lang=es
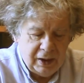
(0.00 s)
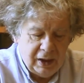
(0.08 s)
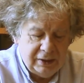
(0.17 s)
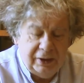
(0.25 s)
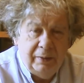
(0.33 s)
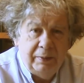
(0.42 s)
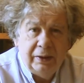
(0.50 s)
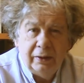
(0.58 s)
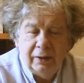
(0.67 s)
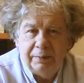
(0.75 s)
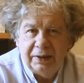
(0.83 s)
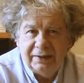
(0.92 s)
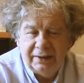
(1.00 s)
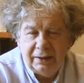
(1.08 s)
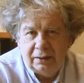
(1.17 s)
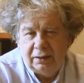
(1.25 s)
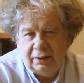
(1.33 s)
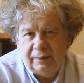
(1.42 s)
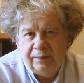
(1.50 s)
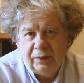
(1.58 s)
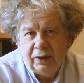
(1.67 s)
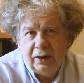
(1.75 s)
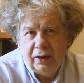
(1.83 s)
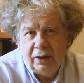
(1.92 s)
Tienen miedo del presente,
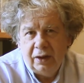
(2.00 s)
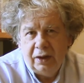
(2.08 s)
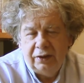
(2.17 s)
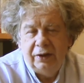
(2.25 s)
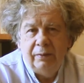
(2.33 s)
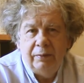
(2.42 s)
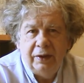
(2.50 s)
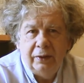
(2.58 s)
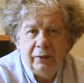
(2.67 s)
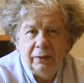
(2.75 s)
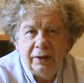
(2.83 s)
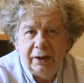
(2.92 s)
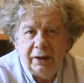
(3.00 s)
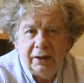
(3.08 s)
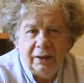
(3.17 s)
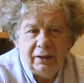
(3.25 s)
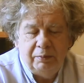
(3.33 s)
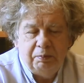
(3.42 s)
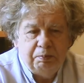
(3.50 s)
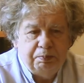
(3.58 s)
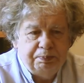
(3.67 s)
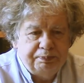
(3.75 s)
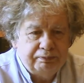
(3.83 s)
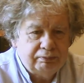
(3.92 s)
tienen miedo de,
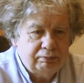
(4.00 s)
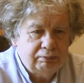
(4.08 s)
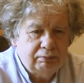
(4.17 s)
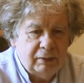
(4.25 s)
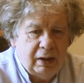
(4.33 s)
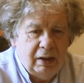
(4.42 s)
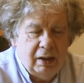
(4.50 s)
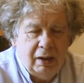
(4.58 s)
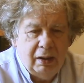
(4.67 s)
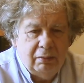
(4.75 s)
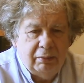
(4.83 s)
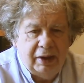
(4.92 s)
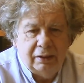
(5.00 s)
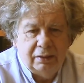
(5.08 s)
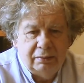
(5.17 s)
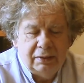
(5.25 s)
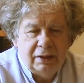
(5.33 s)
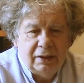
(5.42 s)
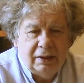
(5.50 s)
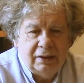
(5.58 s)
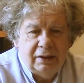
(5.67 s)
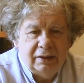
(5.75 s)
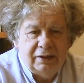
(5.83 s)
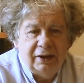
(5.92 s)
bueno,
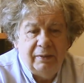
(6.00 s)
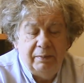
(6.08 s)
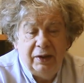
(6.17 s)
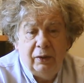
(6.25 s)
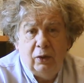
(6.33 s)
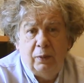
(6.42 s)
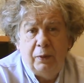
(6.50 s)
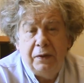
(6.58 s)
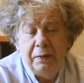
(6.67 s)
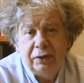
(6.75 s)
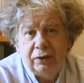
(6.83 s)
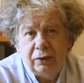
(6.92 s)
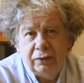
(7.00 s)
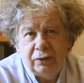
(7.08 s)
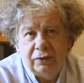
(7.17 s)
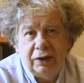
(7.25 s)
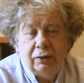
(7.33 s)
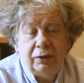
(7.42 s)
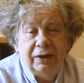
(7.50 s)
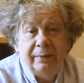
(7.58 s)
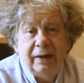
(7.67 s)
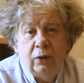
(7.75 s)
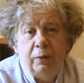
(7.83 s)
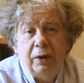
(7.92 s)
tienen miedo de los movimientos, esto que
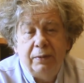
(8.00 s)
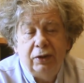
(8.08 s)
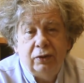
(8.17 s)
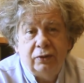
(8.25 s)
llaman los movimientos